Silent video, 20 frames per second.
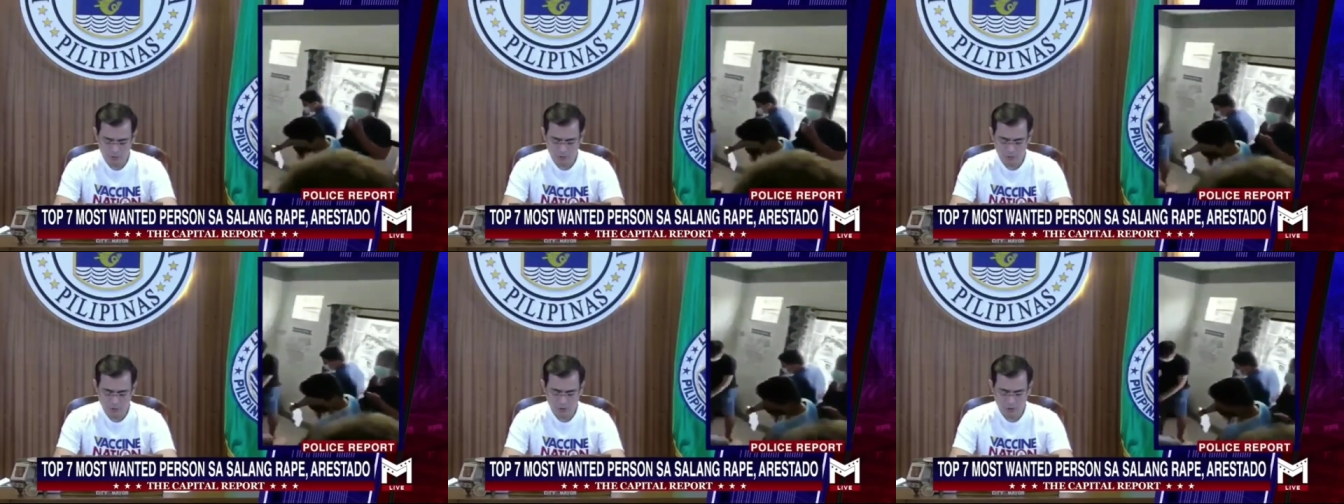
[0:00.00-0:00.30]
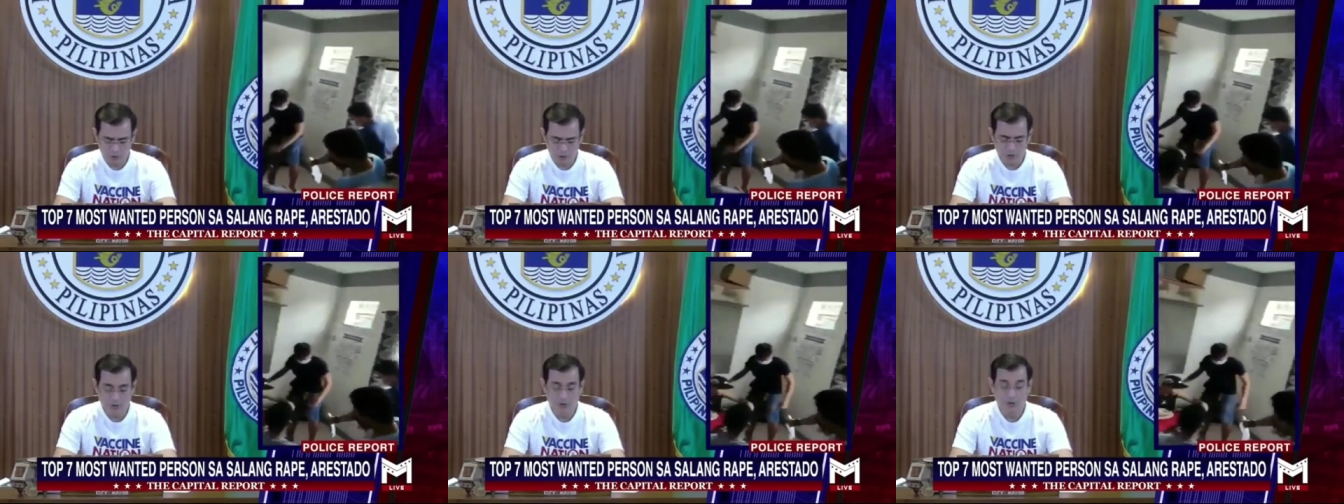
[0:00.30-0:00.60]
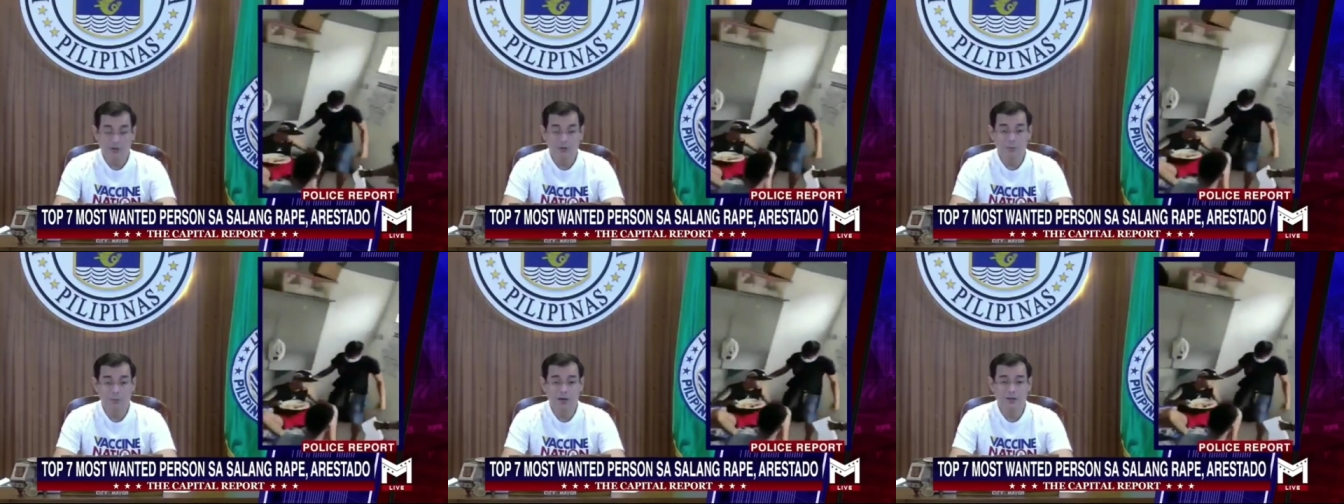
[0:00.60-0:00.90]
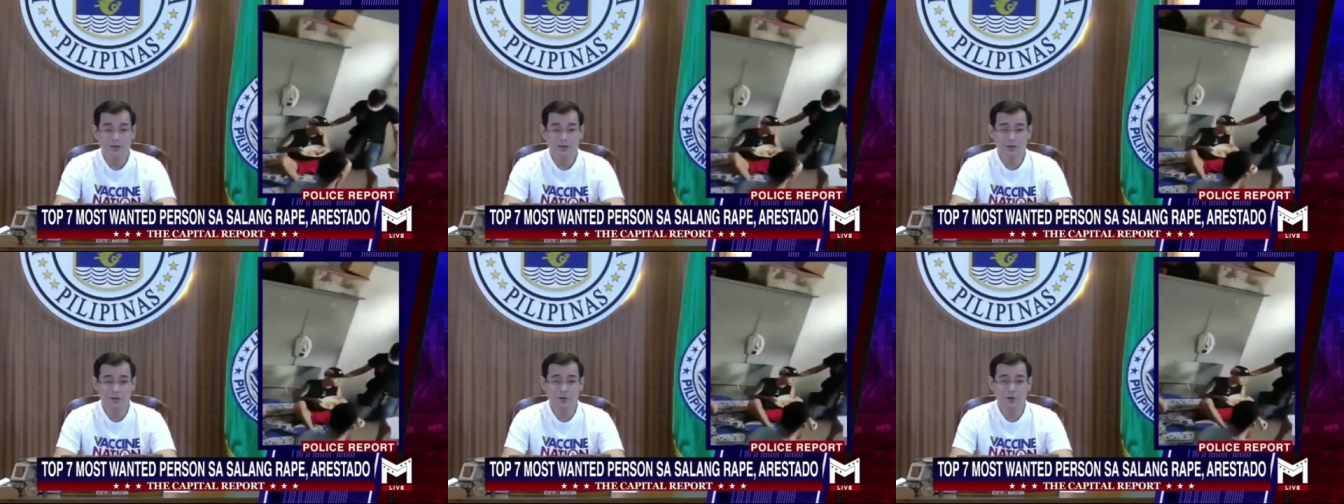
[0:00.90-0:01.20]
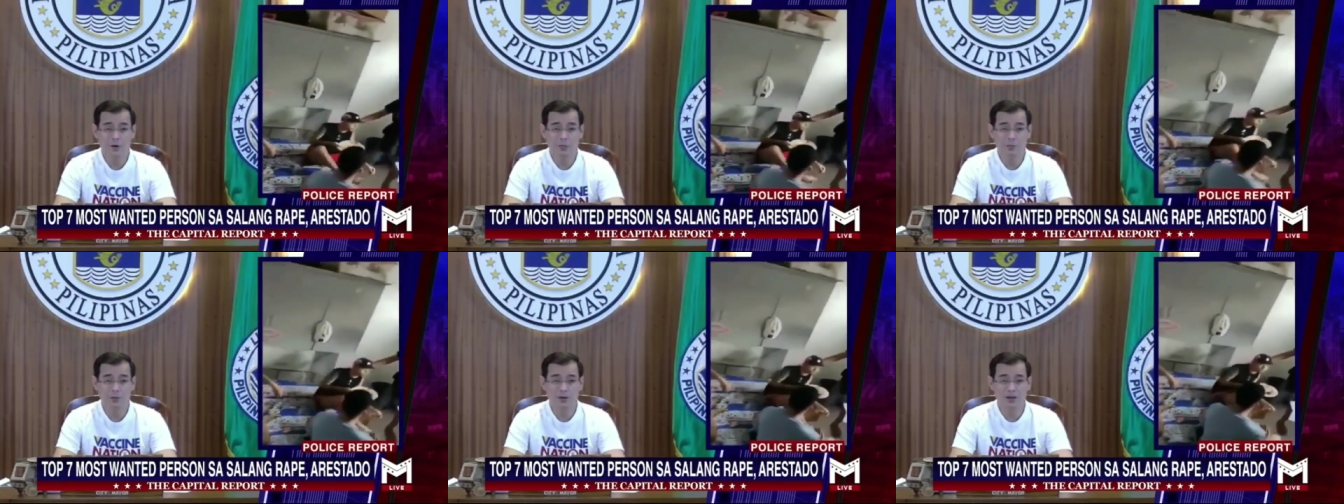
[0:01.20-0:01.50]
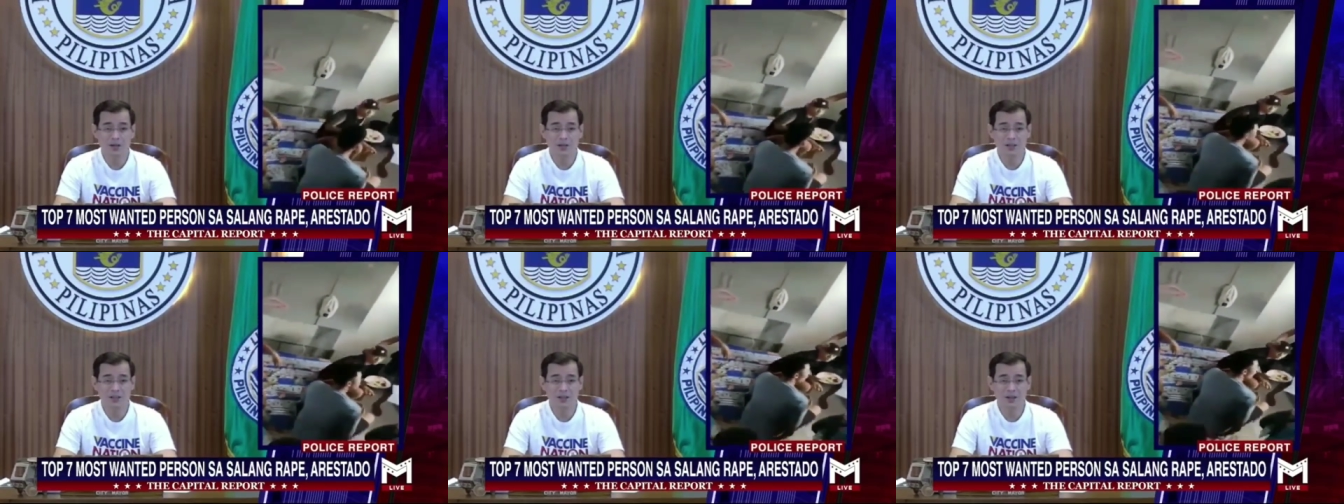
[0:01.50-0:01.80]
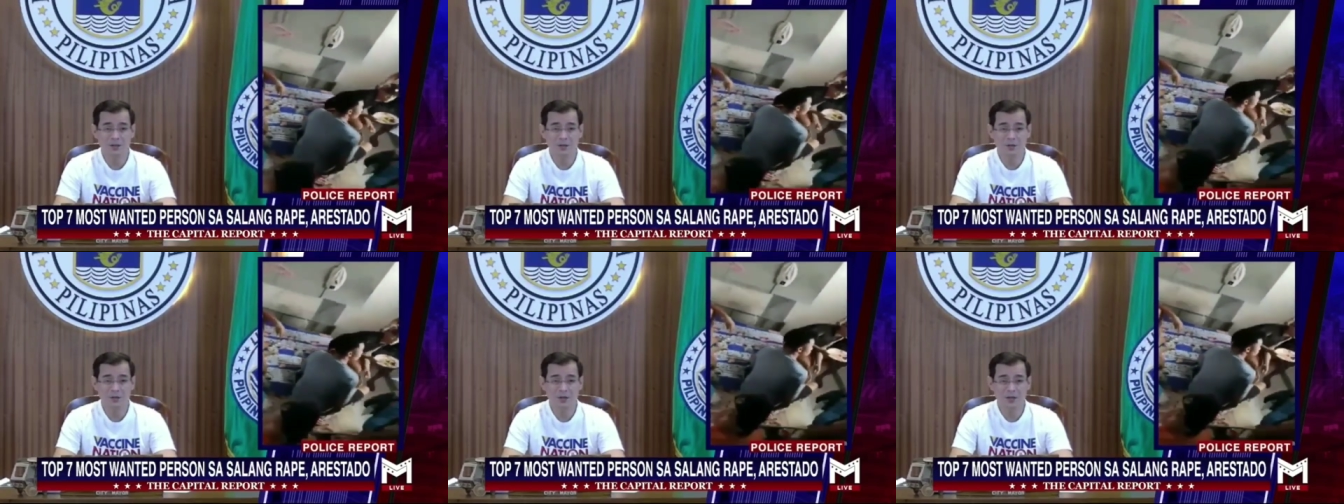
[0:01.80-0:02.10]
Ah, ba, dito ka pa
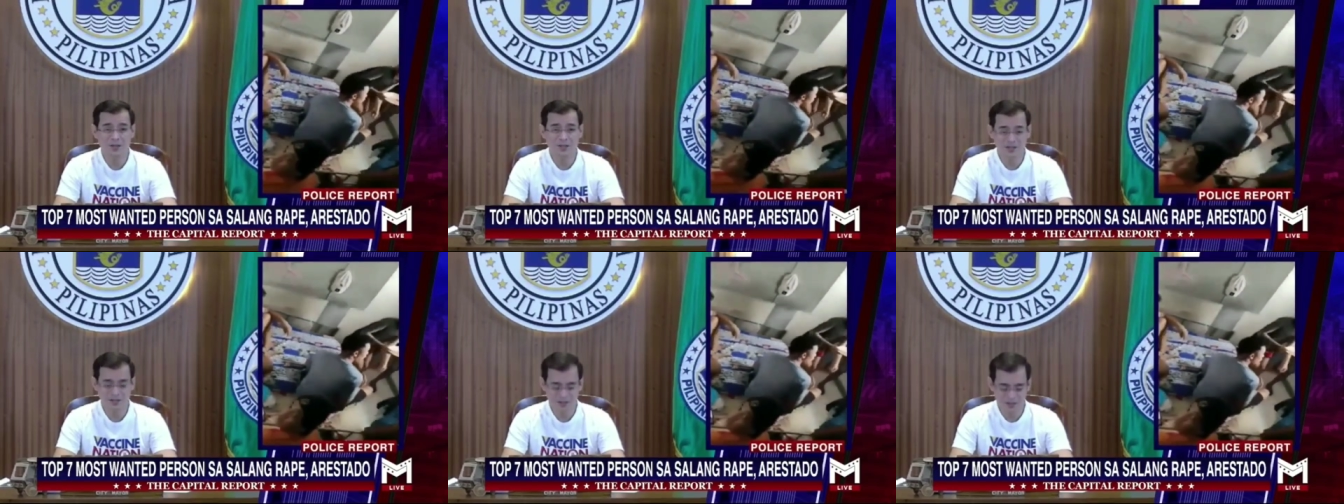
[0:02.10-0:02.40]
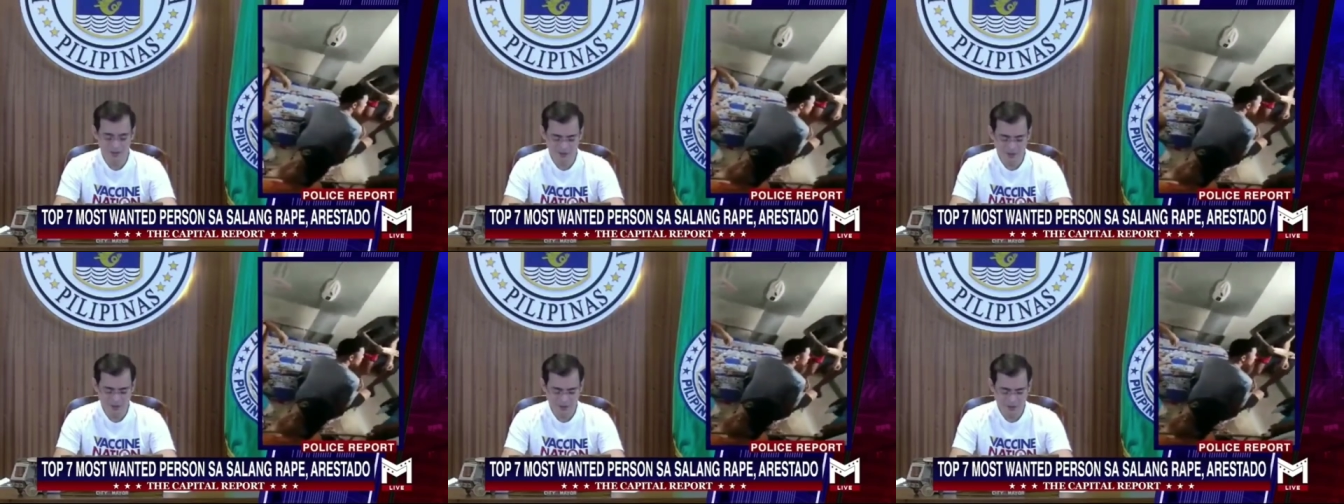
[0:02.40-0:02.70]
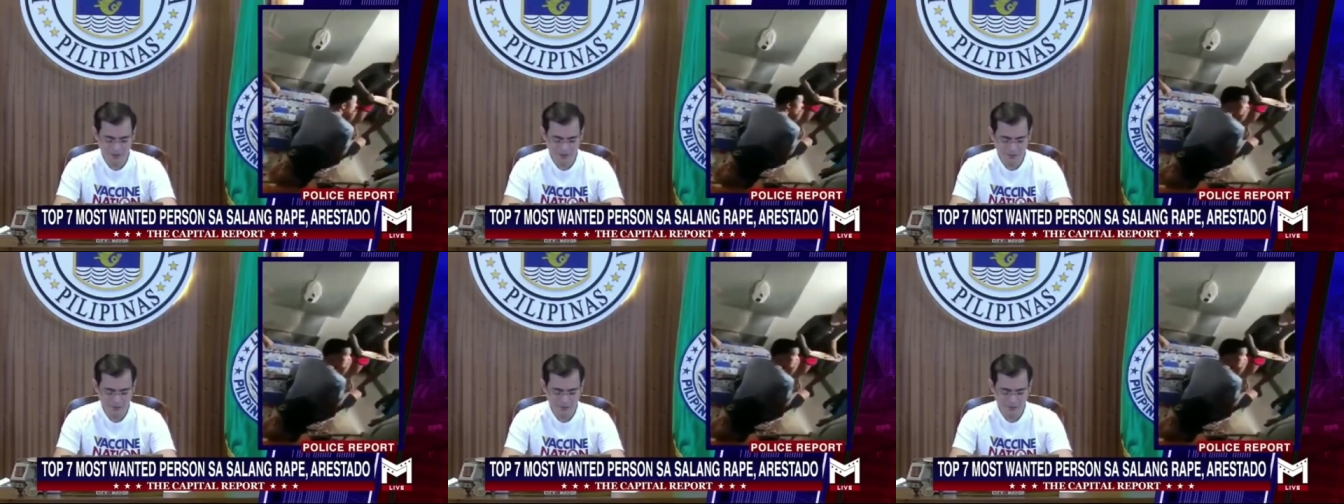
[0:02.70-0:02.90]
nagtago ha? Ah.